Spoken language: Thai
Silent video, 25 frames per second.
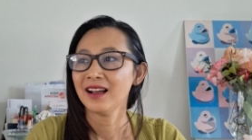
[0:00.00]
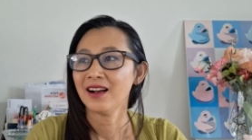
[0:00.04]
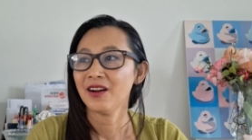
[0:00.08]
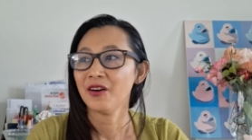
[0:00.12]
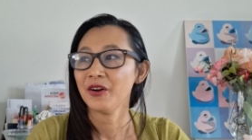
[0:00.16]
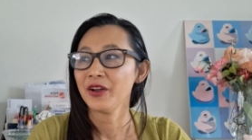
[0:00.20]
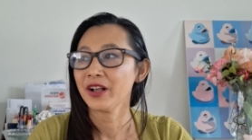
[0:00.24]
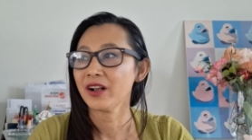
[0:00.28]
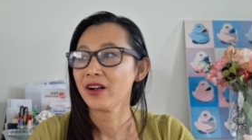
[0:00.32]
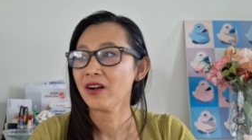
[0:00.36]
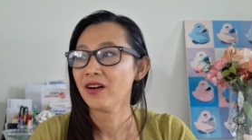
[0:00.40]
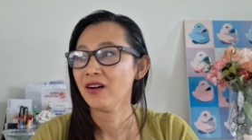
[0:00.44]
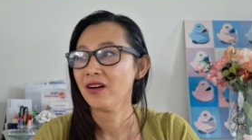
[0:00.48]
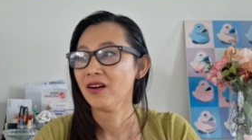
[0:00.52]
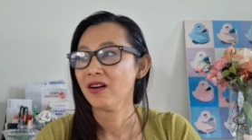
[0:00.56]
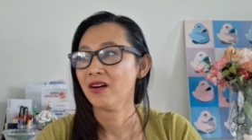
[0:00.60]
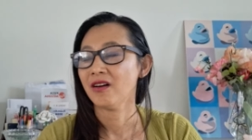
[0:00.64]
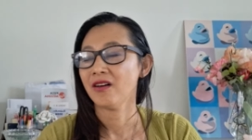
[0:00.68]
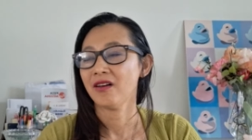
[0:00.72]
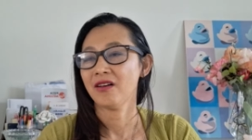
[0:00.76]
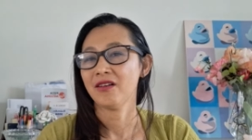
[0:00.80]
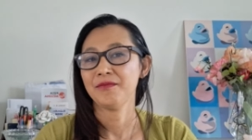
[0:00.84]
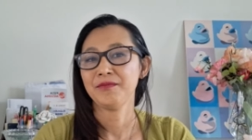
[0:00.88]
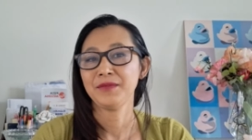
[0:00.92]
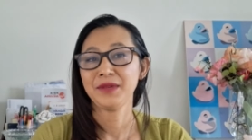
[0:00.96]
อ้อยก็
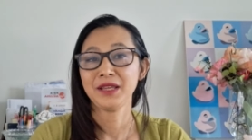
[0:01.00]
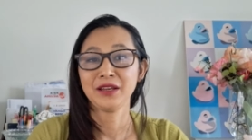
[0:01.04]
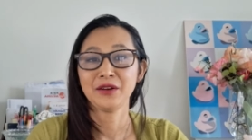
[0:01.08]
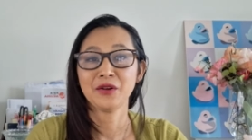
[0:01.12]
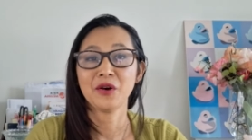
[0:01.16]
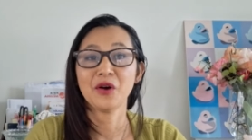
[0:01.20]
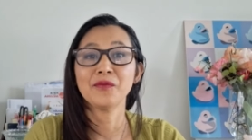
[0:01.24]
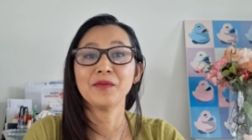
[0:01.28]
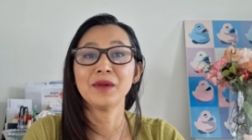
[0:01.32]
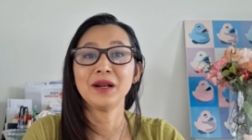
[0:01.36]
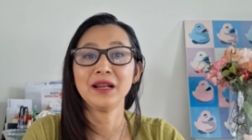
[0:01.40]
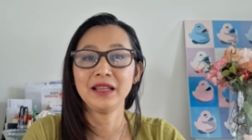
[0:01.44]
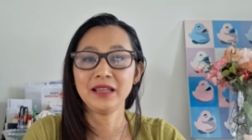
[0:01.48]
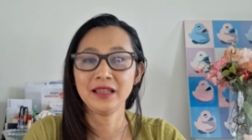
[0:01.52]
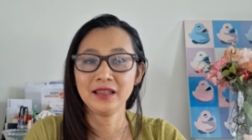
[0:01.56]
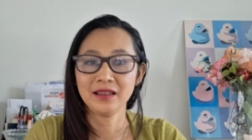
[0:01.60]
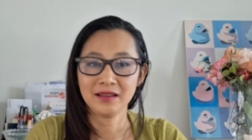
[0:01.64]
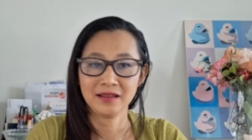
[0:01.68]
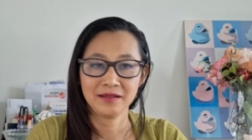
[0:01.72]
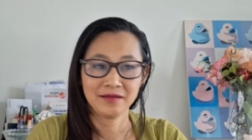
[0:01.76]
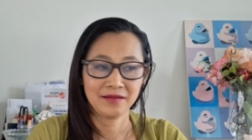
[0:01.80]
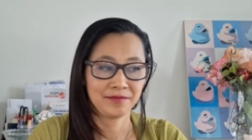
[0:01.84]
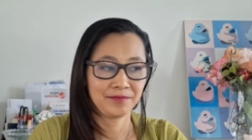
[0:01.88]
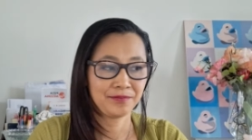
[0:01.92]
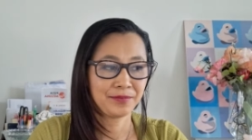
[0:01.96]
มีน้องมะลิ
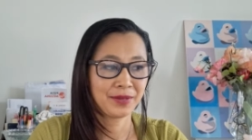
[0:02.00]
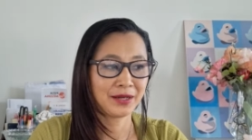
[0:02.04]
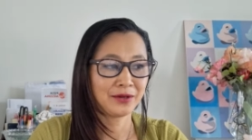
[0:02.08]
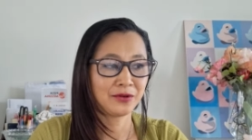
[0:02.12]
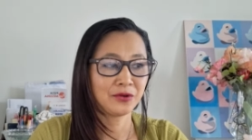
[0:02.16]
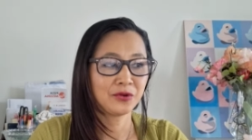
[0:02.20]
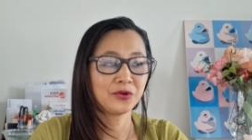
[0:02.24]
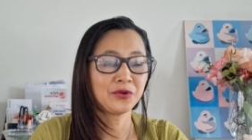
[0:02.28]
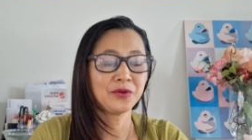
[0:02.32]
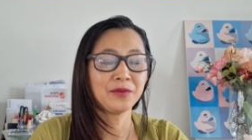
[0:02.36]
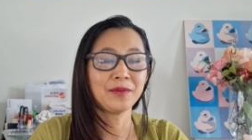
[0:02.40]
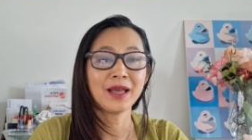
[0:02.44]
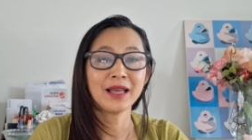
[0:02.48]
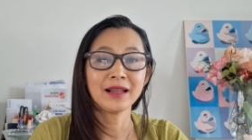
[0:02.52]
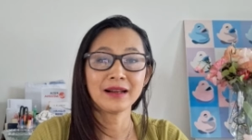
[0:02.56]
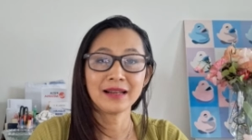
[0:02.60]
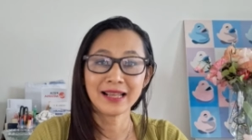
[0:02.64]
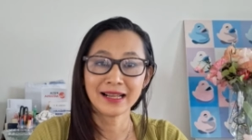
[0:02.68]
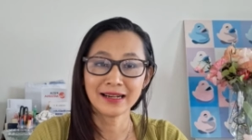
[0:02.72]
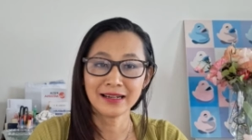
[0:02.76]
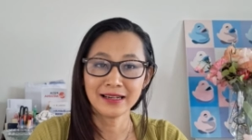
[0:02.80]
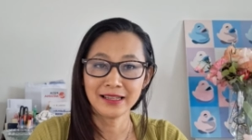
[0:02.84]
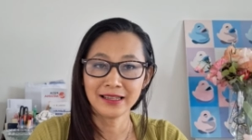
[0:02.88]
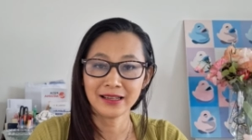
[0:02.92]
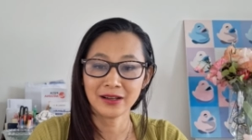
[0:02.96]
เป็นคุณแม่เลี้
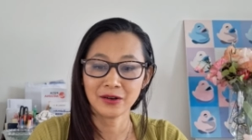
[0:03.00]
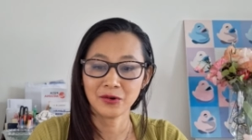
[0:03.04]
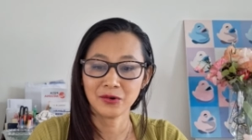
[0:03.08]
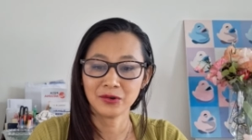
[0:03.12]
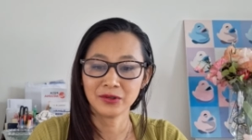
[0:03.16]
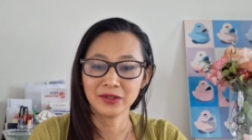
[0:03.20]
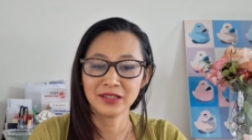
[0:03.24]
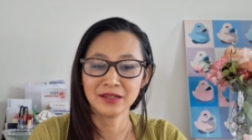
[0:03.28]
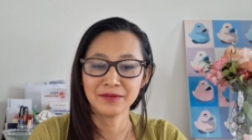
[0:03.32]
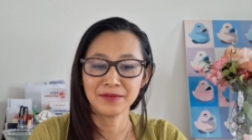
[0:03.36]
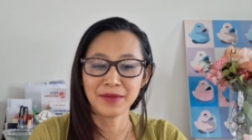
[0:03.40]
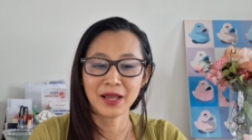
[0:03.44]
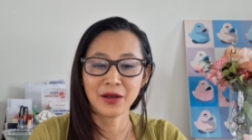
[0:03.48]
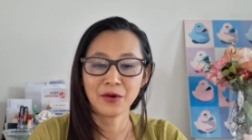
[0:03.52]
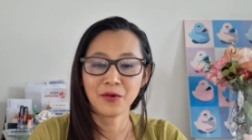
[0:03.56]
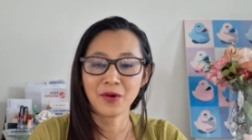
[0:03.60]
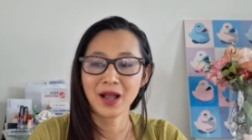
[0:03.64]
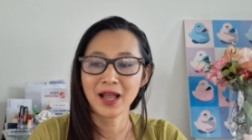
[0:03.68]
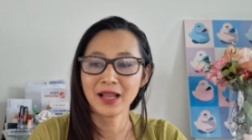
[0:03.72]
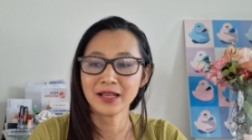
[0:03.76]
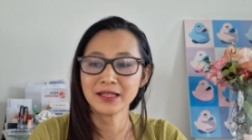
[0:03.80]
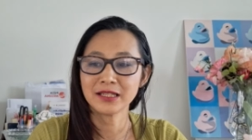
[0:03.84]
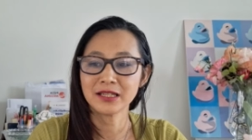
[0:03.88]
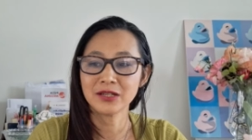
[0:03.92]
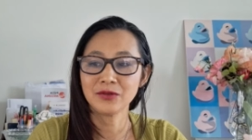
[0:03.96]
ยงเดี่ยวถึงแม้ว่า
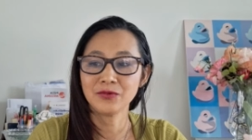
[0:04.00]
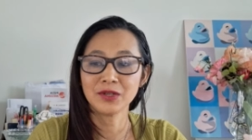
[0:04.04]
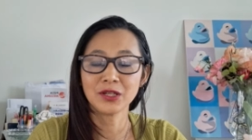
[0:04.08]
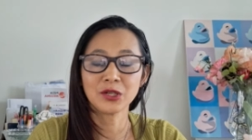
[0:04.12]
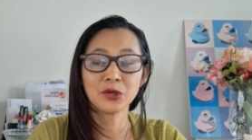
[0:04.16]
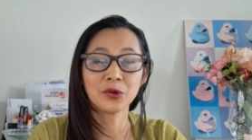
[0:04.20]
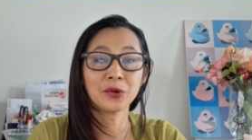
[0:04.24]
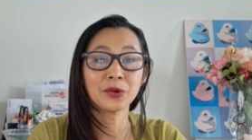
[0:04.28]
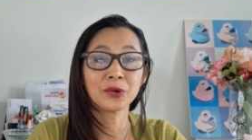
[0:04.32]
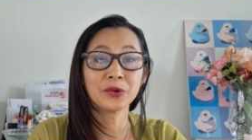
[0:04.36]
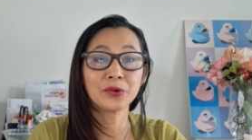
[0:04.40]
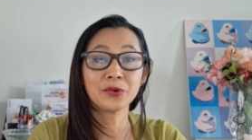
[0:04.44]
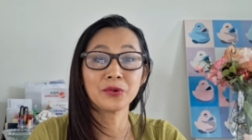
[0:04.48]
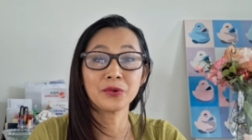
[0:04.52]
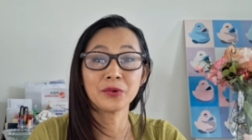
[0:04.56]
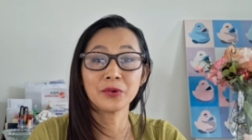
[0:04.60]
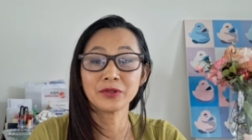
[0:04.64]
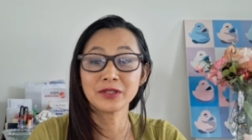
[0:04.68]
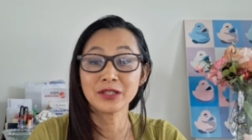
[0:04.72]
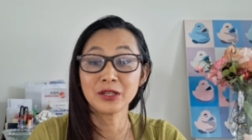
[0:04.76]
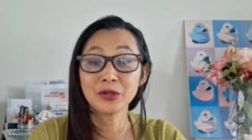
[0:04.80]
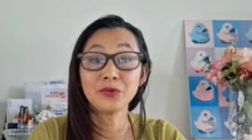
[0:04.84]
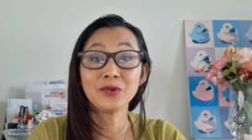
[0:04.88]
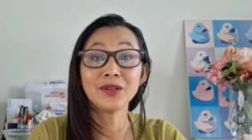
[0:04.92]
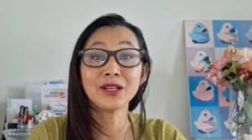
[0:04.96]
ชีวิตครู
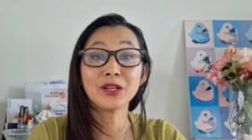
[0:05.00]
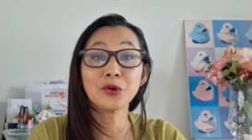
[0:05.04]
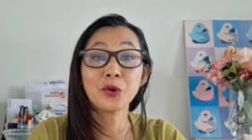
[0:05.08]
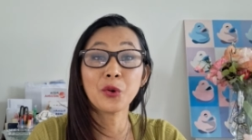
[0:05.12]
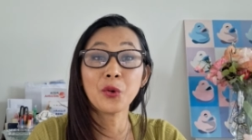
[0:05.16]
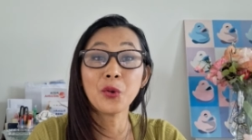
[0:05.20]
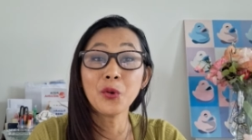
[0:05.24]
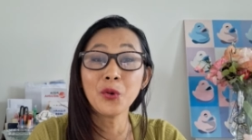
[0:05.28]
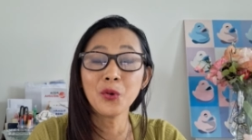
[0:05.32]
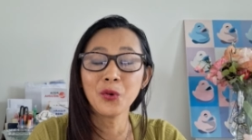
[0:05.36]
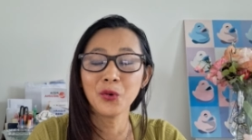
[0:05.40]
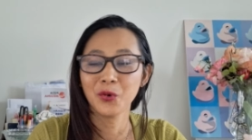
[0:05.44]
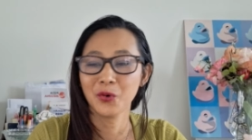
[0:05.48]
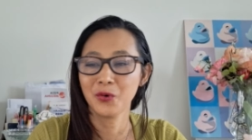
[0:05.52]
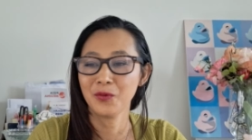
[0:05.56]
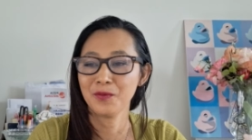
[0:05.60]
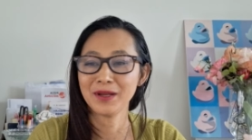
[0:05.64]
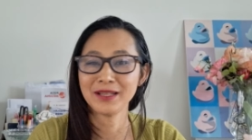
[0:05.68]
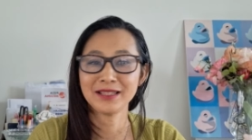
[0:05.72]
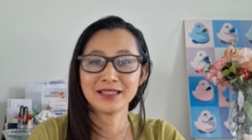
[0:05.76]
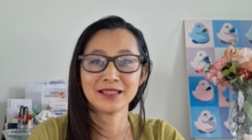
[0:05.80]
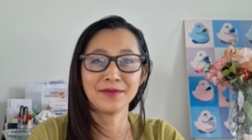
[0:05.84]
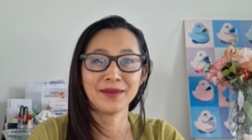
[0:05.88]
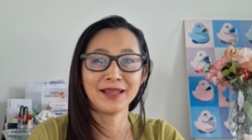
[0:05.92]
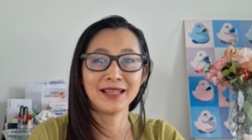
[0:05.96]
ชีวิตคู่มั
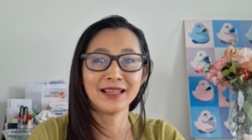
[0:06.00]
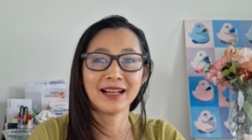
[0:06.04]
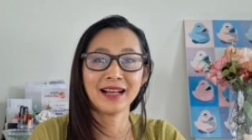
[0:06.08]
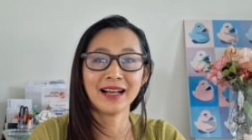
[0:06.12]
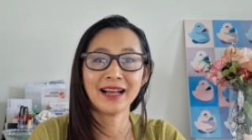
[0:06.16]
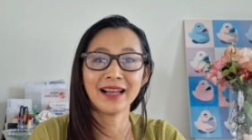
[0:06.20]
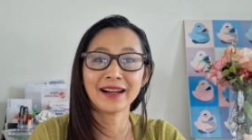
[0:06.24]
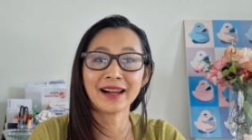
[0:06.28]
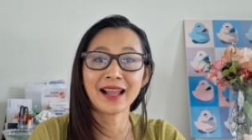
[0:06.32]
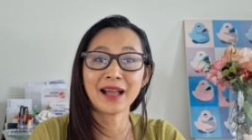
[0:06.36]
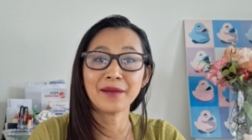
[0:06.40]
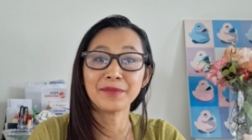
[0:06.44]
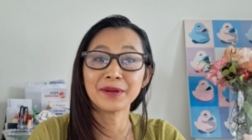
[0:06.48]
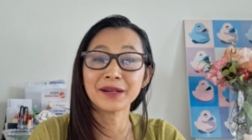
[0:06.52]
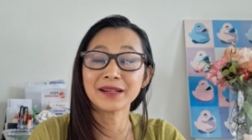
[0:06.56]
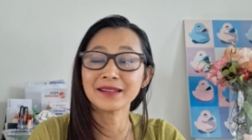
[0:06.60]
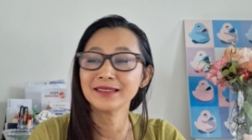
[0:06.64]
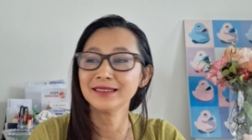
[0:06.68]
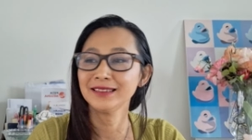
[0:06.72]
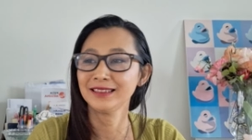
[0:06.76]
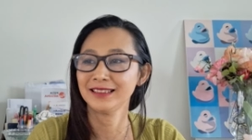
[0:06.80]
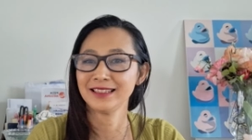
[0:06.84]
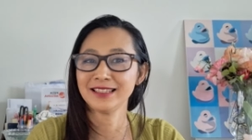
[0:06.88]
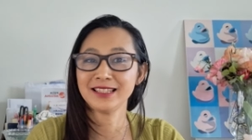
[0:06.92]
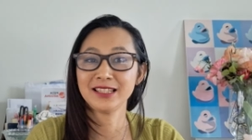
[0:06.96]
นจะไม่ราบ
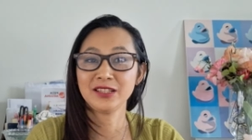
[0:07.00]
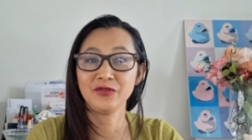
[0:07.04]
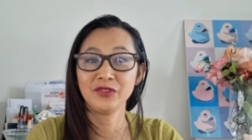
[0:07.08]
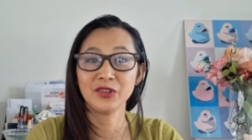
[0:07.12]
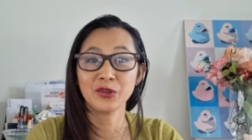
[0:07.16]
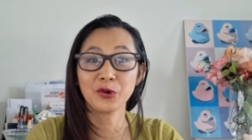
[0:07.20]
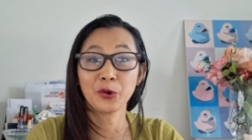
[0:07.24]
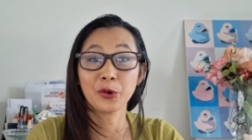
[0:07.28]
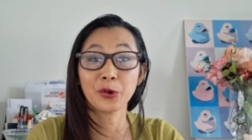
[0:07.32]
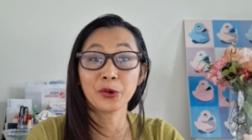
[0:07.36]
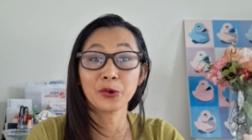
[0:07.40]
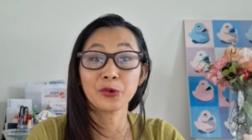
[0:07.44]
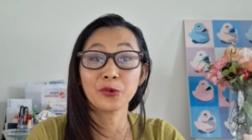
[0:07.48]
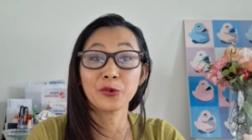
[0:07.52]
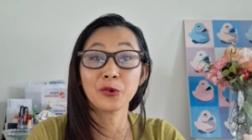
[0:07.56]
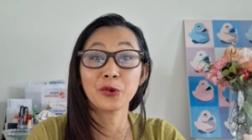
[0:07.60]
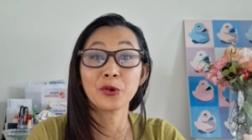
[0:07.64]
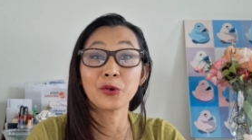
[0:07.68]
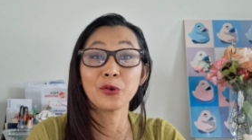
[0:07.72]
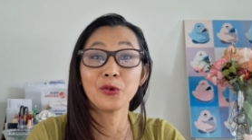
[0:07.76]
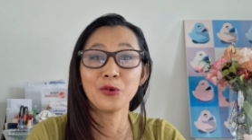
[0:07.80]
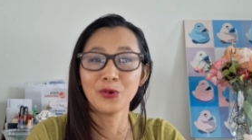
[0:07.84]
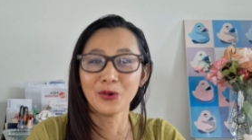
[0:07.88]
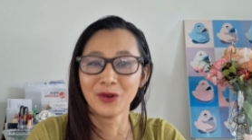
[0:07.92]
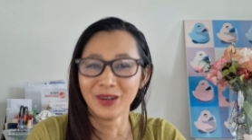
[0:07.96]
รื่นชีวิตครูค
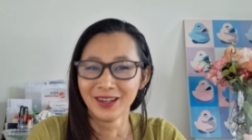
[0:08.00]
รู